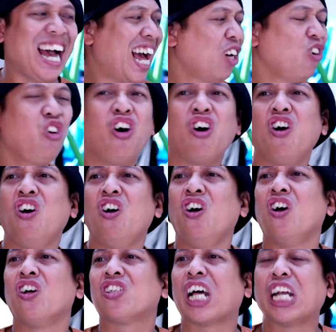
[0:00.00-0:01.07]
Anu, Dok.
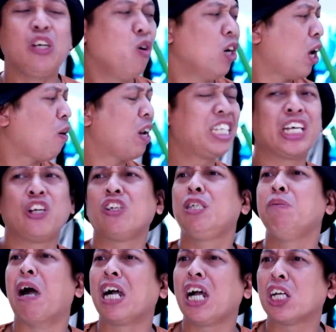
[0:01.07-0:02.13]
Tadi gue nawarin cendol
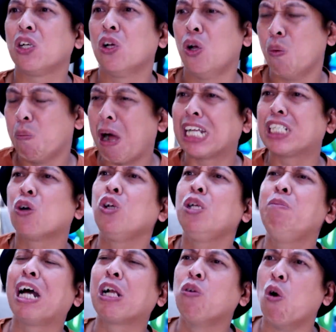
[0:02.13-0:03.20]
si Bagas, masa gue
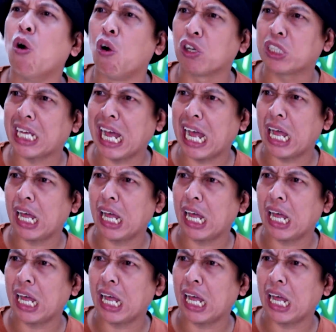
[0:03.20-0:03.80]
dibilang dosa?